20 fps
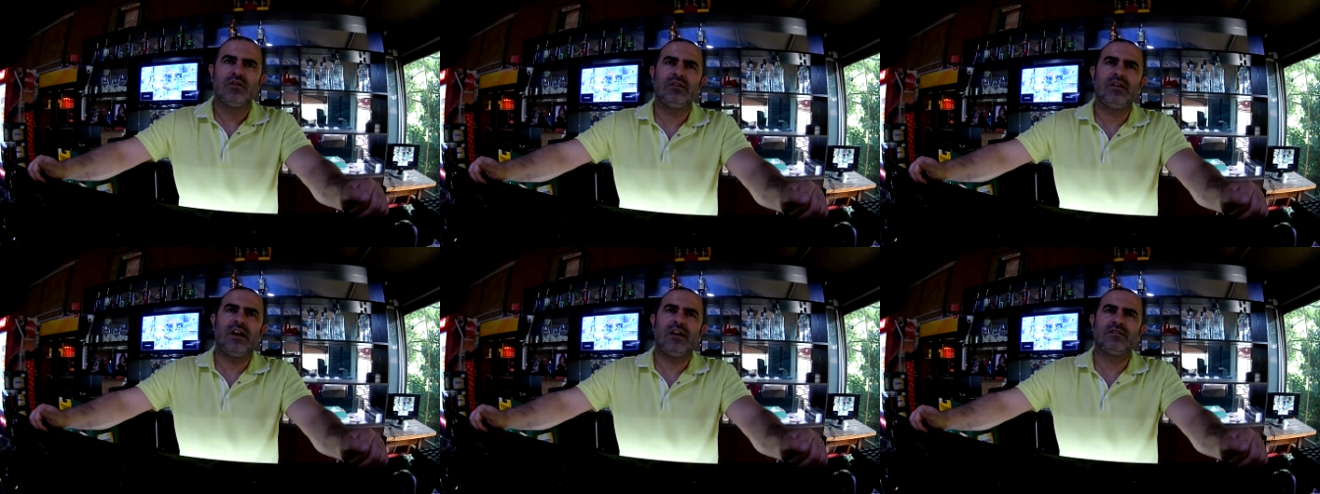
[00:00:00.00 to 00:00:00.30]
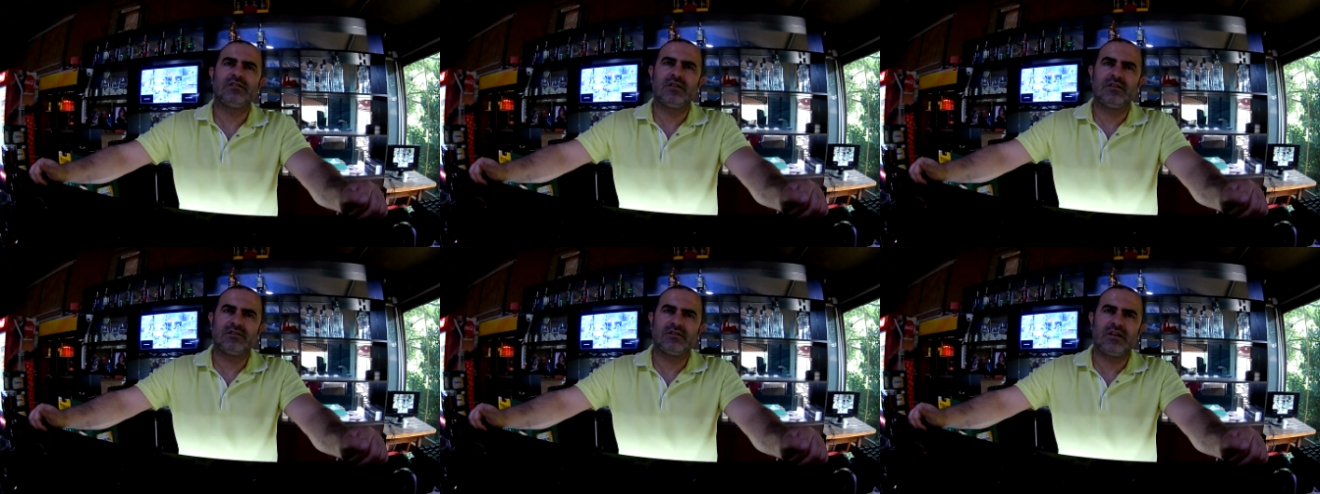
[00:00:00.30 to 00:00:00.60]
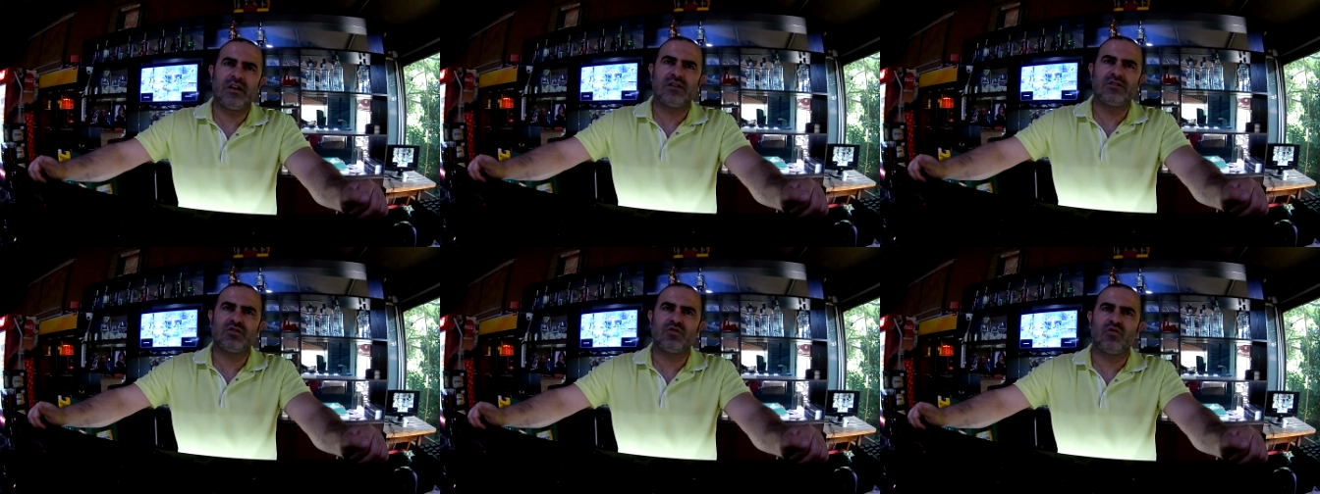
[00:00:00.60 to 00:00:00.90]
Yani
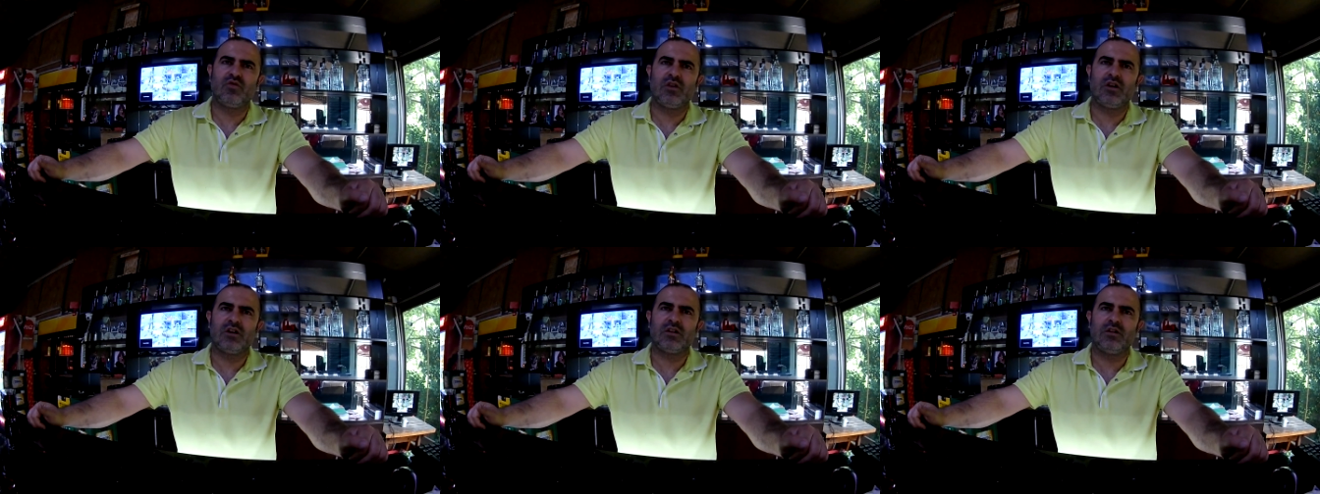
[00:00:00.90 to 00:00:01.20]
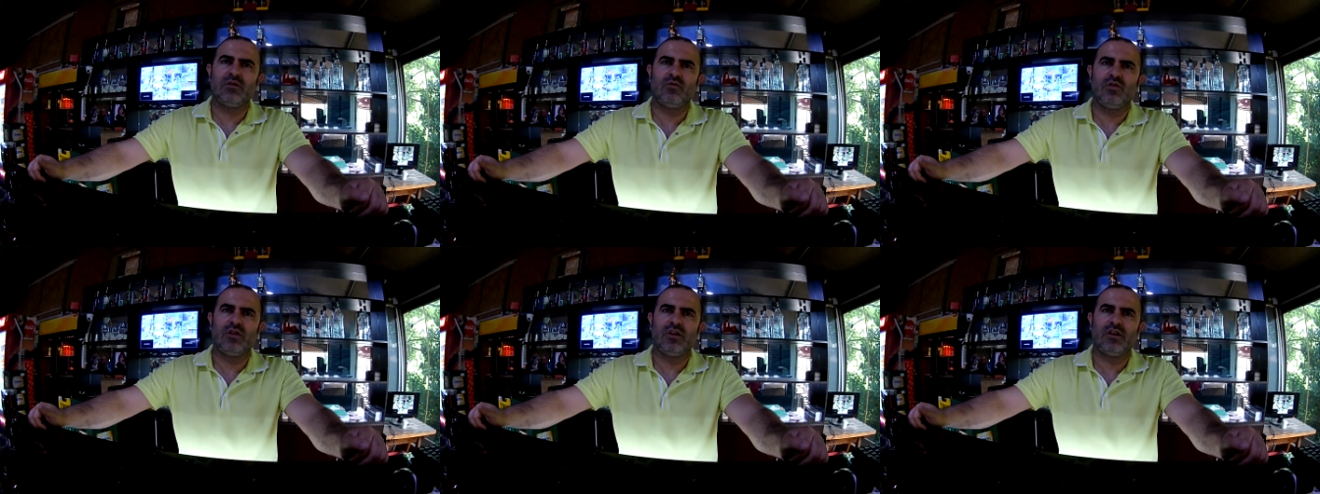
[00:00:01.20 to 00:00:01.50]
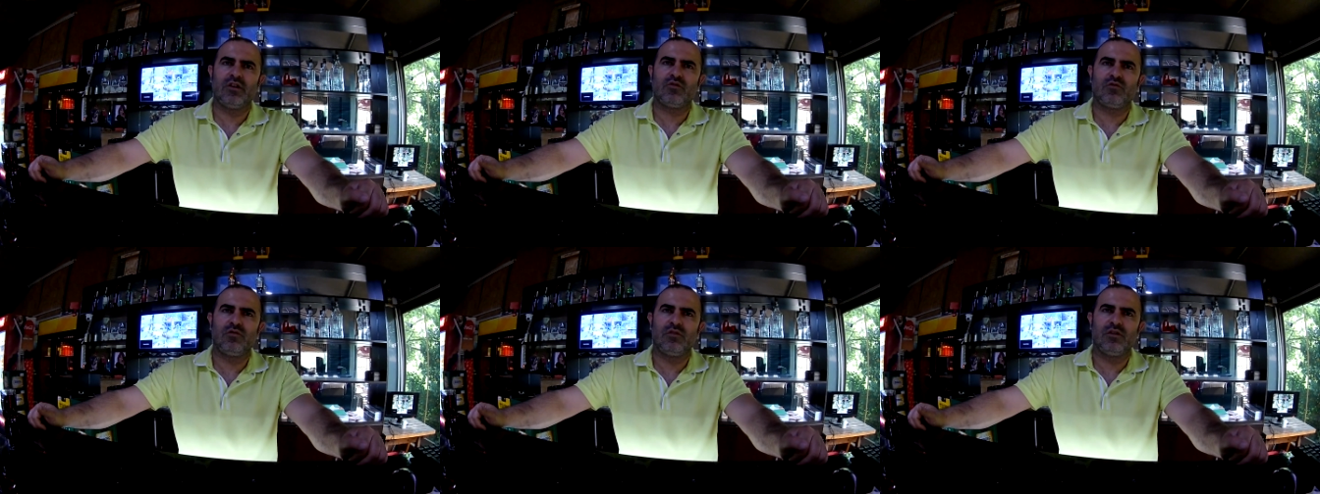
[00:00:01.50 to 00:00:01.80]
sadece konaklama
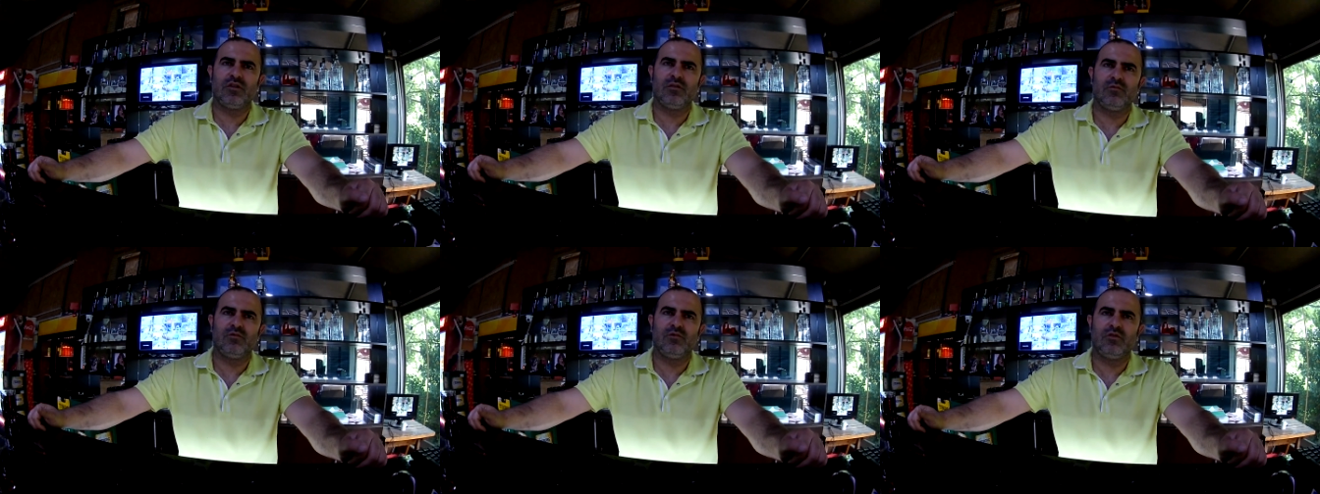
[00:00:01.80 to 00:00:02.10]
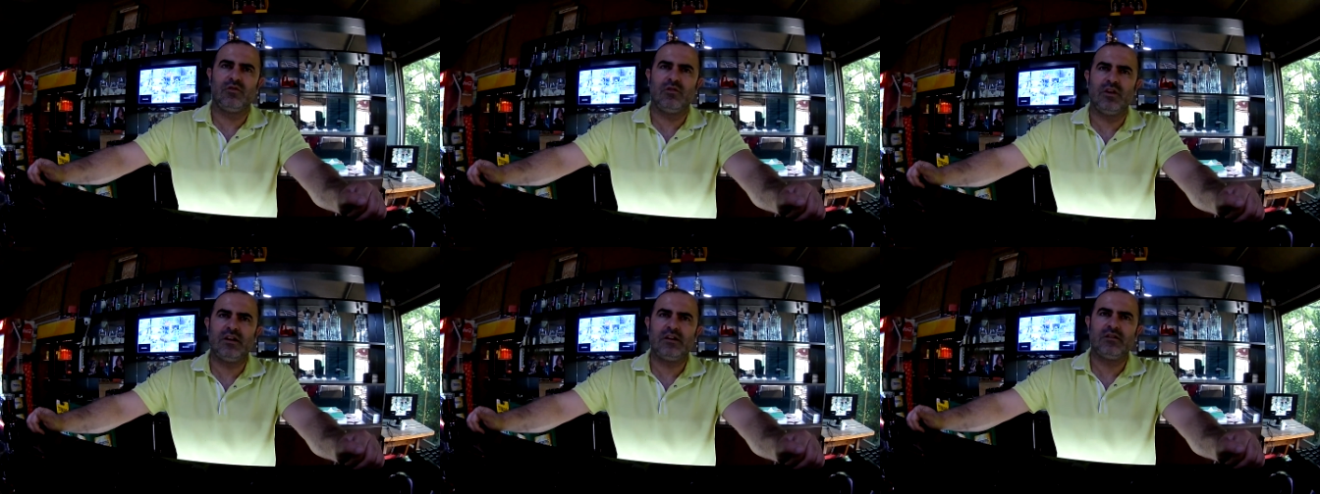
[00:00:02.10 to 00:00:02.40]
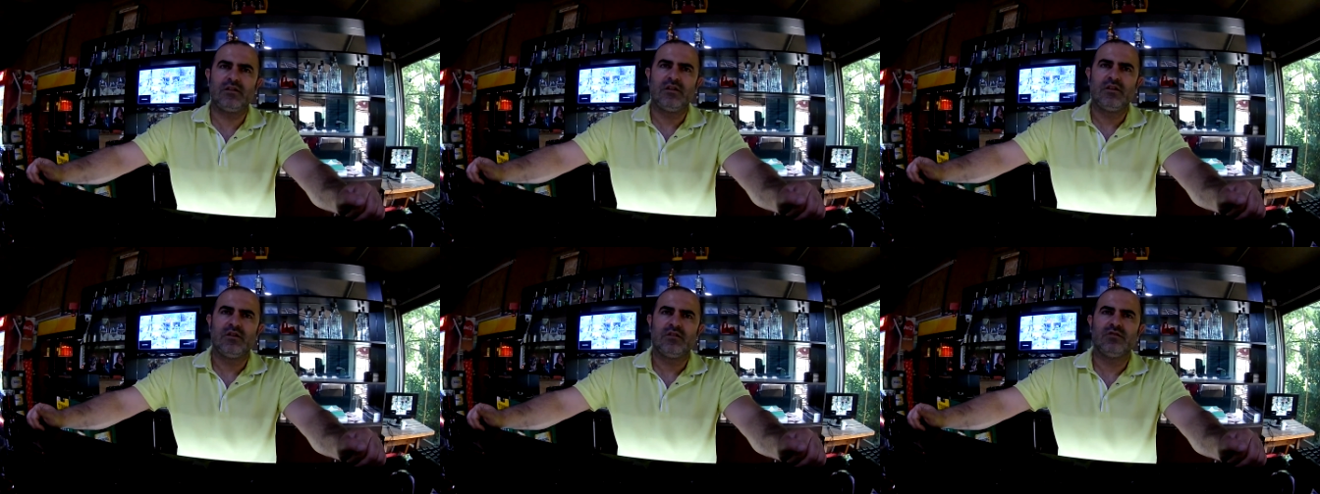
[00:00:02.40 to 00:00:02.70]
olarak kullanabiliyorlar. Hı
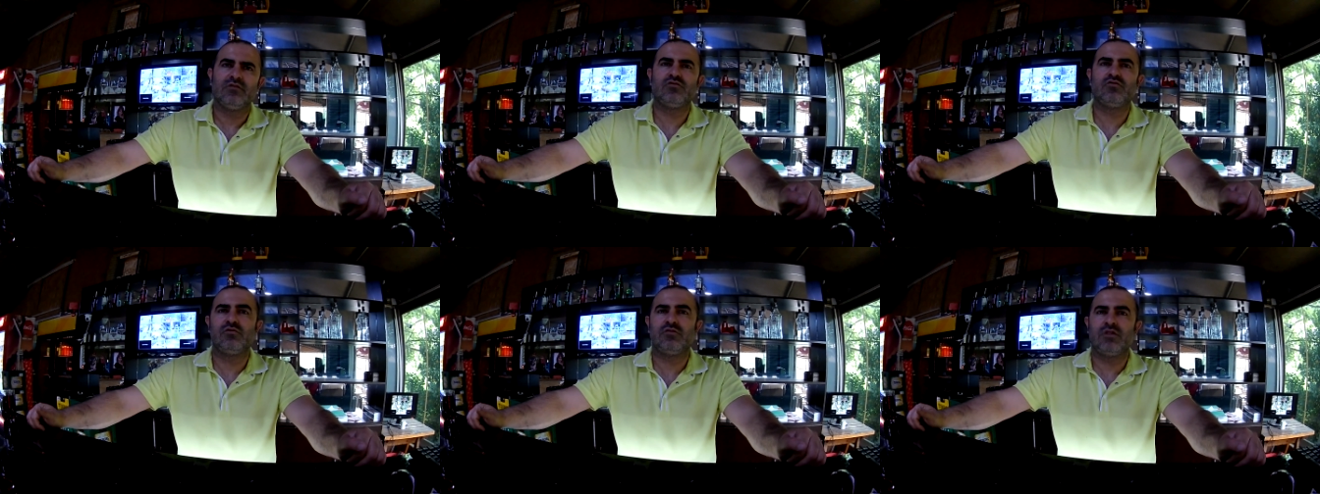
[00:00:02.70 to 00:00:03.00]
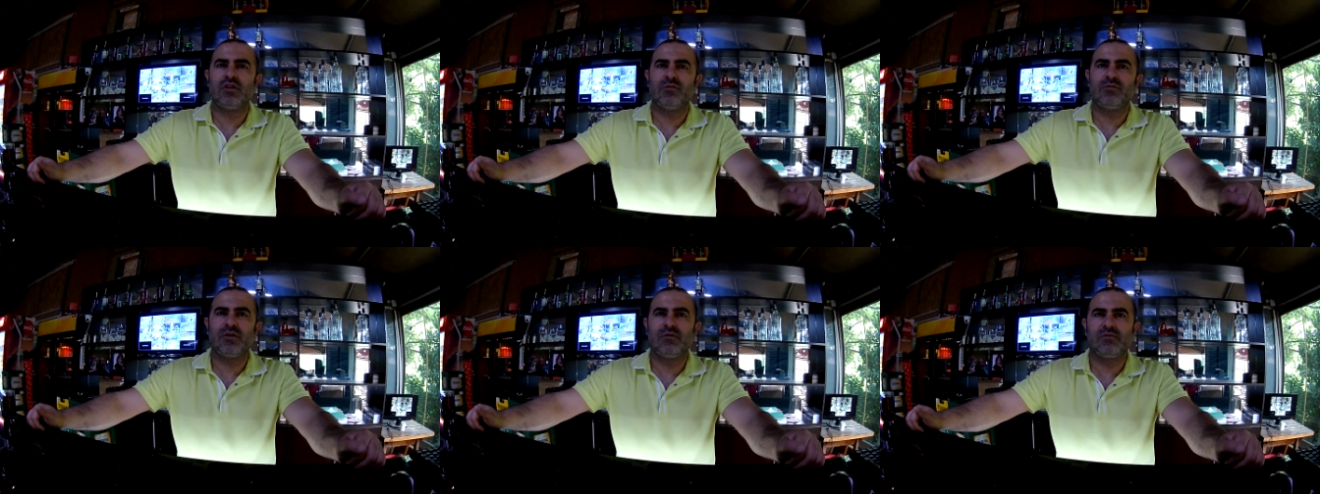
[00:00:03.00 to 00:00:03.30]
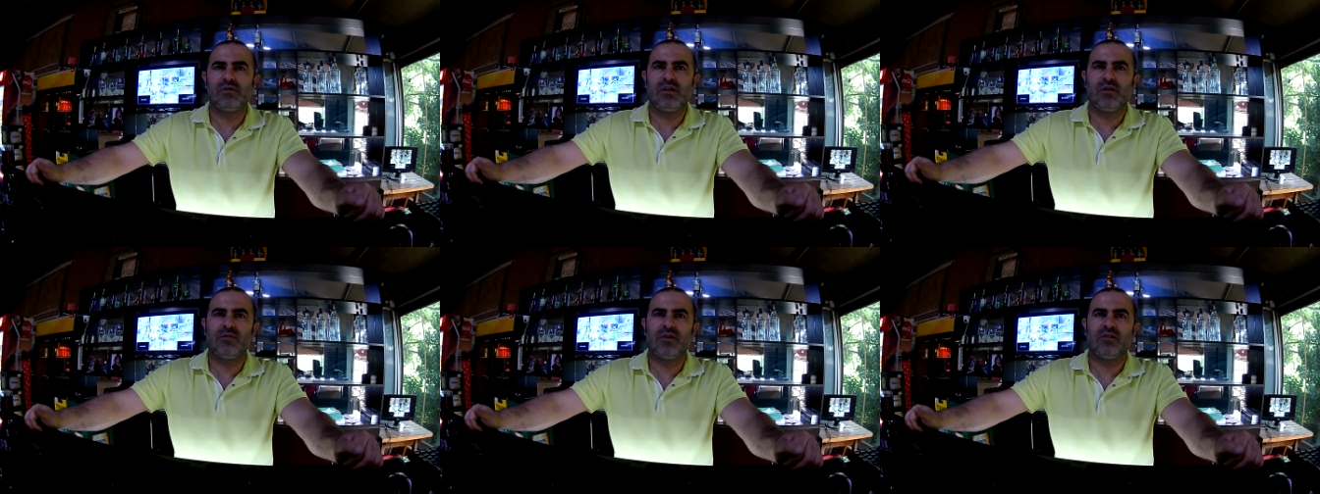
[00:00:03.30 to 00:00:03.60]
hı. Çünkü
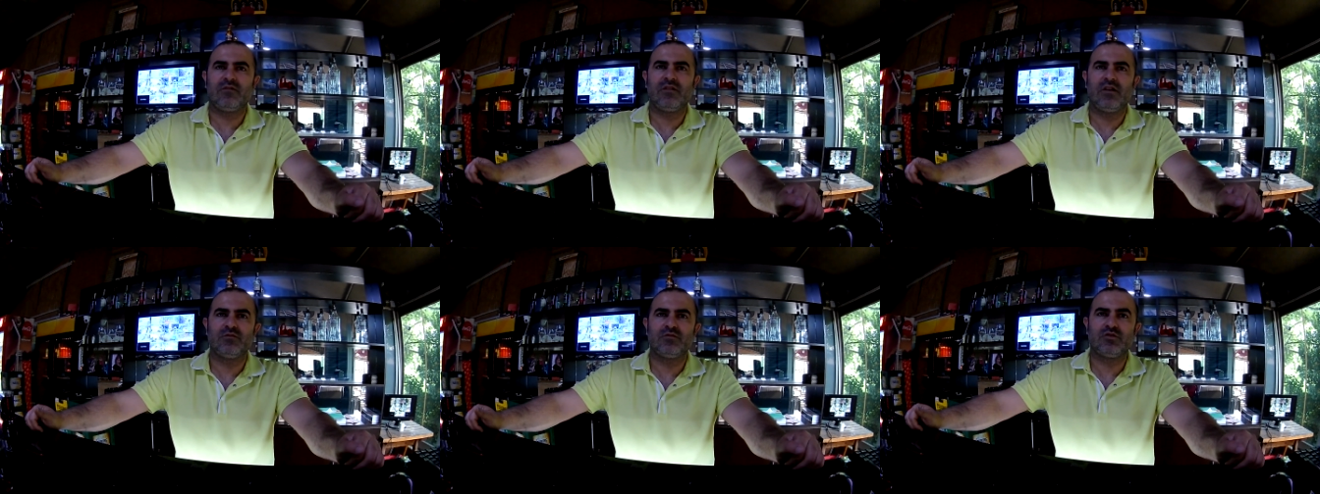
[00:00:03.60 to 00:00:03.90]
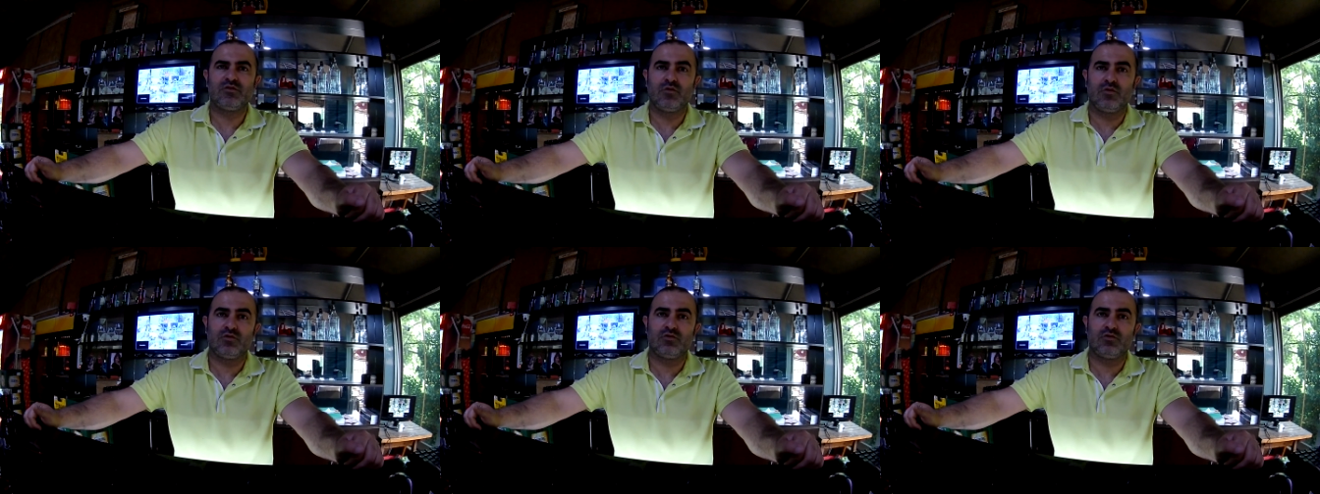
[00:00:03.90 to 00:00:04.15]
epey bir yemek vermiş.